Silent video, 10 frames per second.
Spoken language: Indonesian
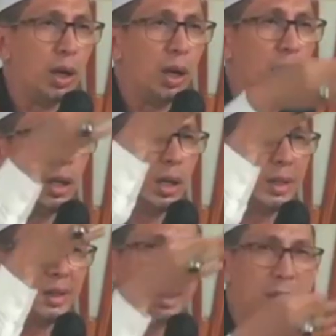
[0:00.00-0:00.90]
ألا
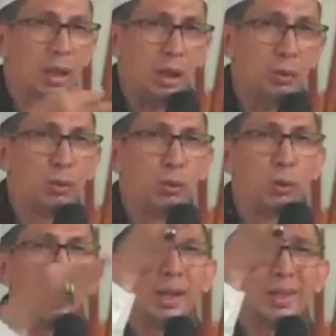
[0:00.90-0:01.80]
تخافوا
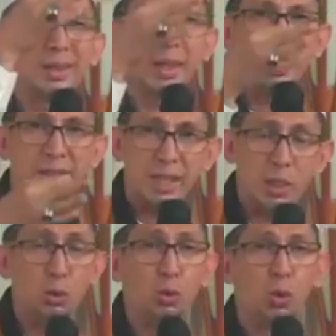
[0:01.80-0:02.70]
ولا
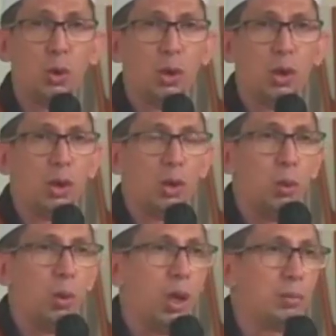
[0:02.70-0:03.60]
تحزنوا
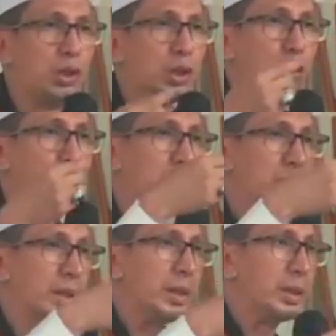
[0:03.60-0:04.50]
وأبشروا
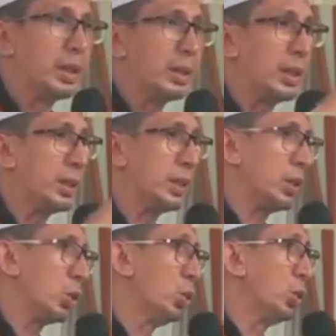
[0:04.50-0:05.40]
بالجنة
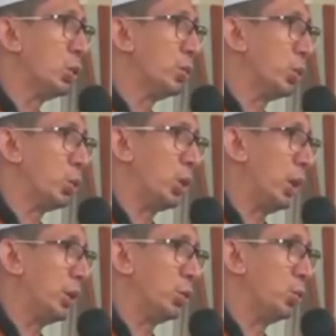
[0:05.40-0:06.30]
التي كنتم
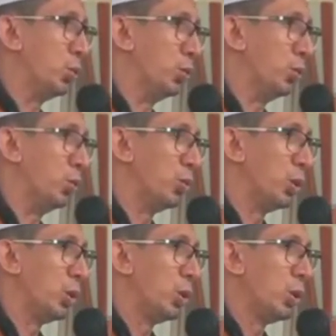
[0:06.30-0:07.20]
توعدون
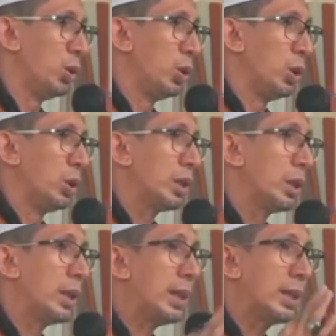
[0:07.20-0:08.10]

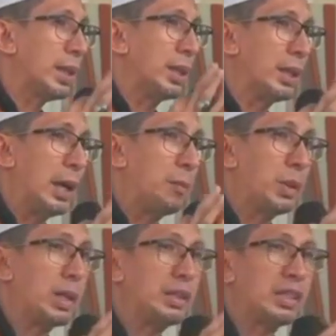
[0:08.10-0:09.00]
Ternyata apa
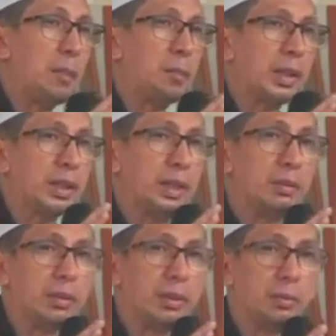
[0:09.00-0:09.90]
yang disampaikan
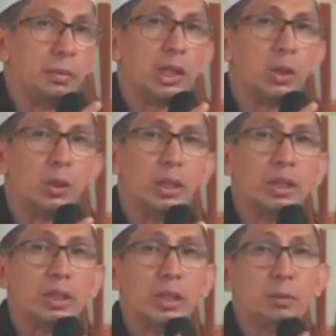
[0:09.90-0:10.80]
beliau
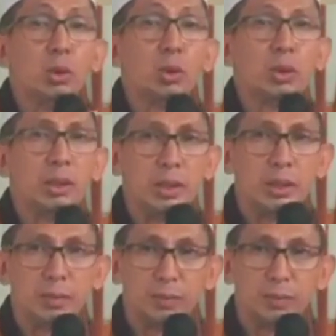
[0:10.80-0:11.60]
ini terbukti